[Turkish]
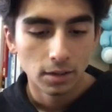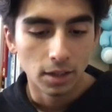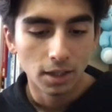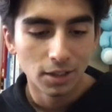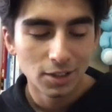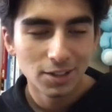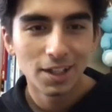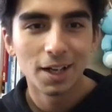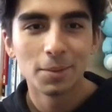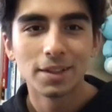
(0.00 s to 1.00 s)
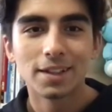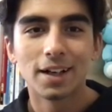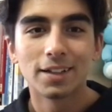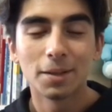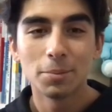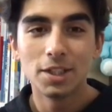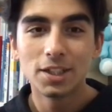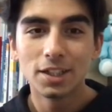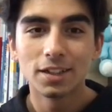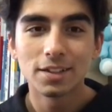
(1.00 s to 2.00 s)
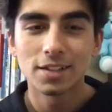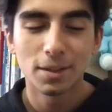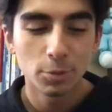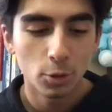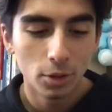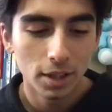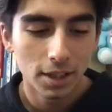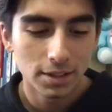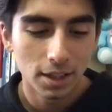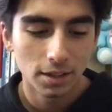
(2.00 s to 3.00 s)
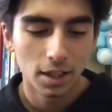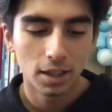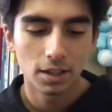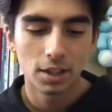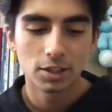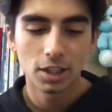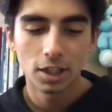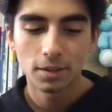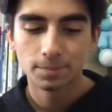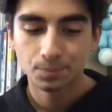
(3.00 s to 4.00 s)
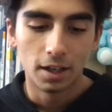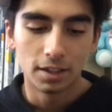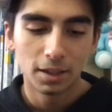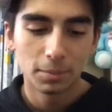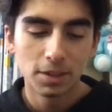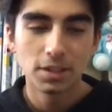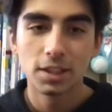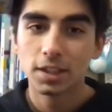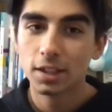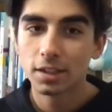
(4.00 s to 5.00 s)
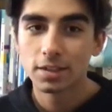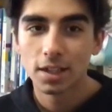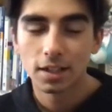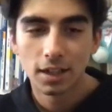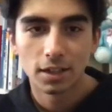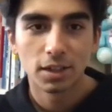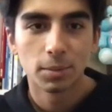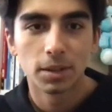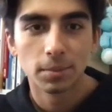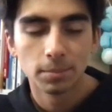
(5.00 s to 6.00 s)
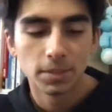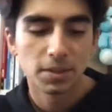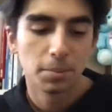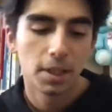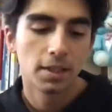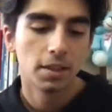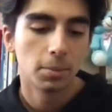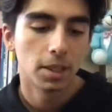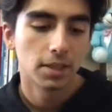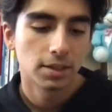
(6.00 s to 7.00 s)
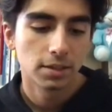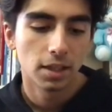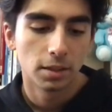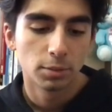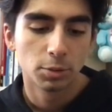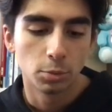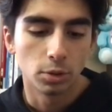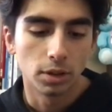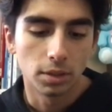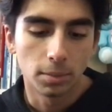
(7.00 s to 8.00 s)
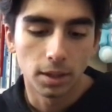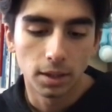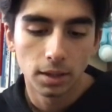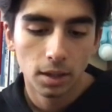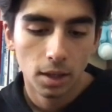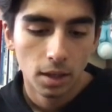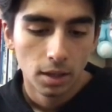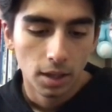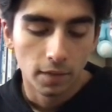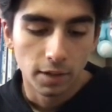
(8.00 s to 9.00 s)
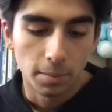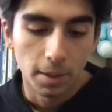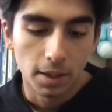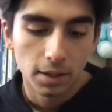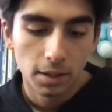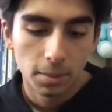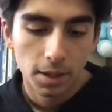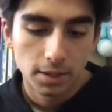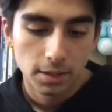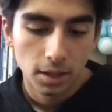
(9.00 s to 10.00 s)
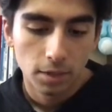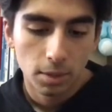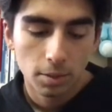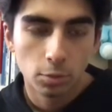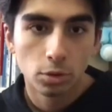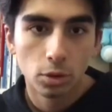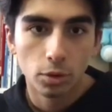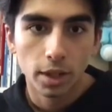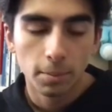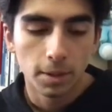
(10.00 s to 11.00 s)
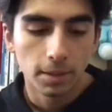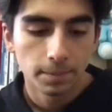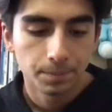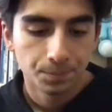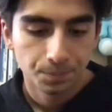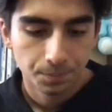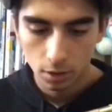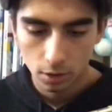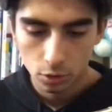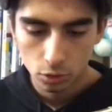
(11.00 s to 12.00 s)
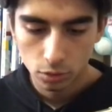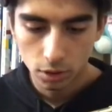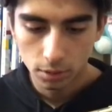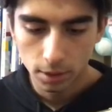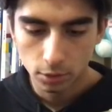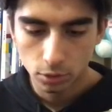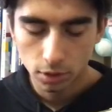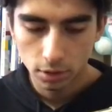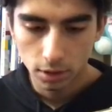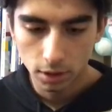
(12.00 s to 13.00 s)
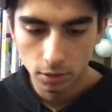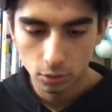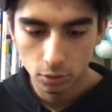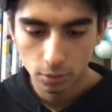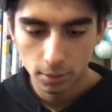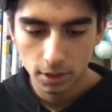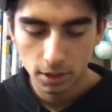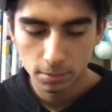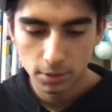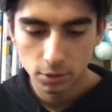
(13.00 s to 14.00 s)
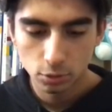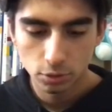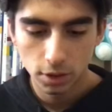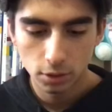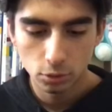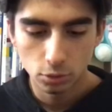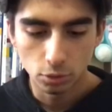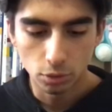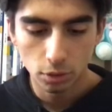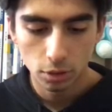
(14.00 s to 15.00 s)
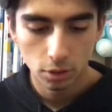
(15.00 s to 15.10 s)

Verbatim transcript: lan nasıl kaybettik? Adam 2 yıldız almış öyle kazandı arkadaşlar. Adam nasıl 2 yıldız aldı anlamadım. Bizim belediye binasını da almış büyük ihtimalle. Evet belediye binasını almak burada önemli. Şunları ben şuraya... Lan oğlum adam bizi tuzağa düşürdü.